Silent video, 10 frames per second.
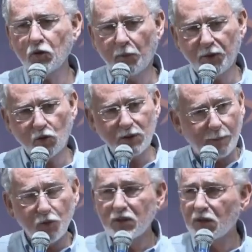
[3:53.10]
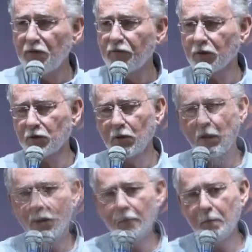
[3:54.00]
São pessoas abusivas,
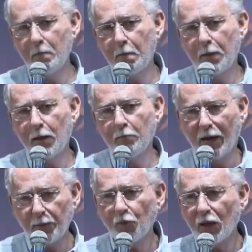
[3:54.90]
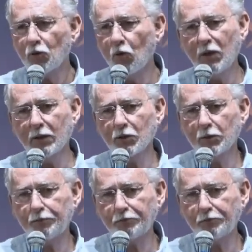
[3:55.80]
manipuladoras.